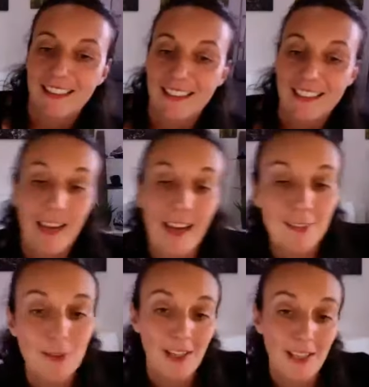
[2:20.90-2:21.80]
ja, also
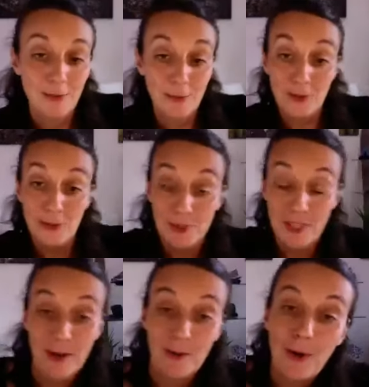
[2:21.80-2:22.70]
kurz zum
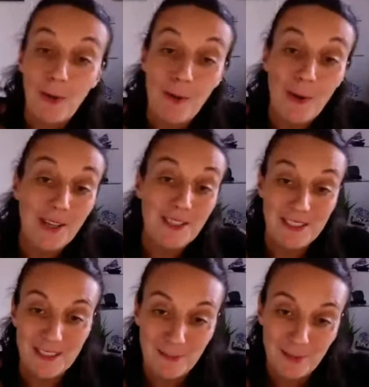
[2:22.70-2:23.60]
Thema Ruhrpott,
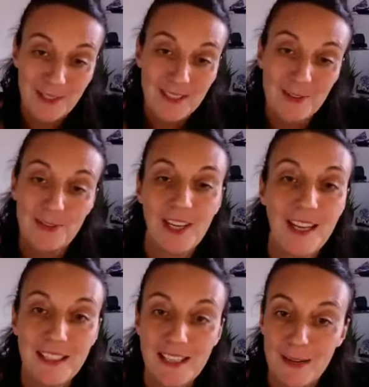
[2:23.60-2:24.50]
da bin ich total
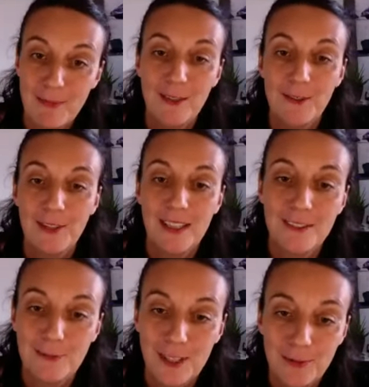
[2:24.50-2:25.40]
deiner Meinung.
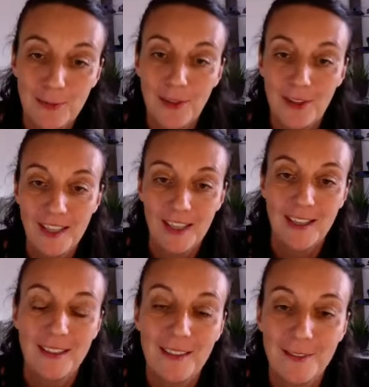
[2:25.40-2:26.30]
Also wir
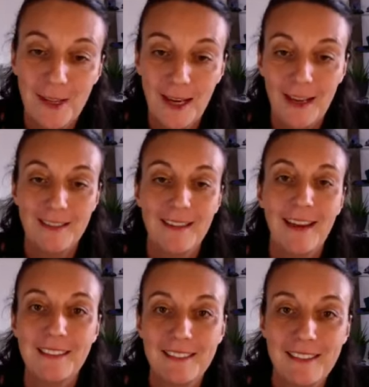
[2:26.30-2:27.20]
Ruhrpottler, äh, wir
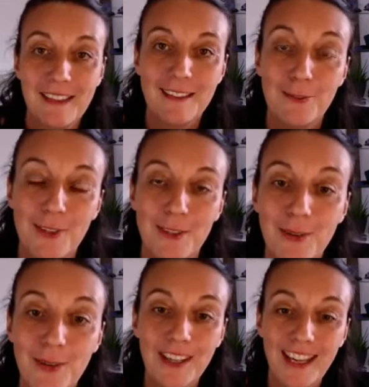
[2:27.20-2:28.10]
tragen das Herz auf der
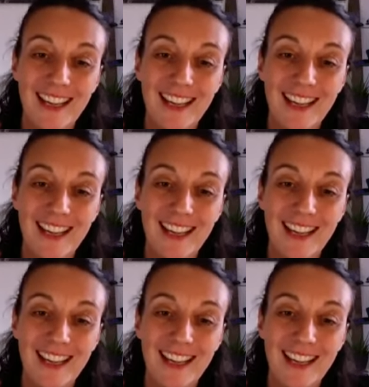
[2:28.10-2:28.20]
Zunge